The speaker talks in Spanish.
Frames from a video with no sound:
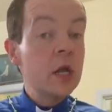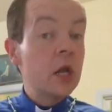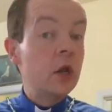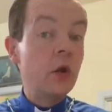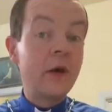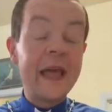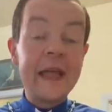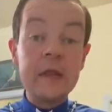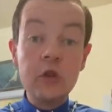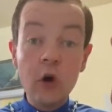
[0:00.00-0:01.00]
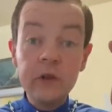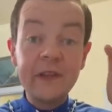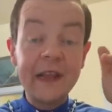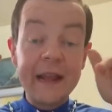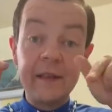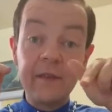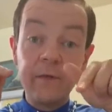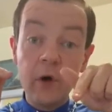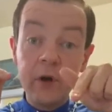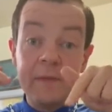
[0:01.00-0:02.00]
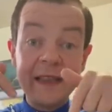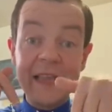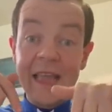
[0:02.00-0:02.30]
Lo que no transformas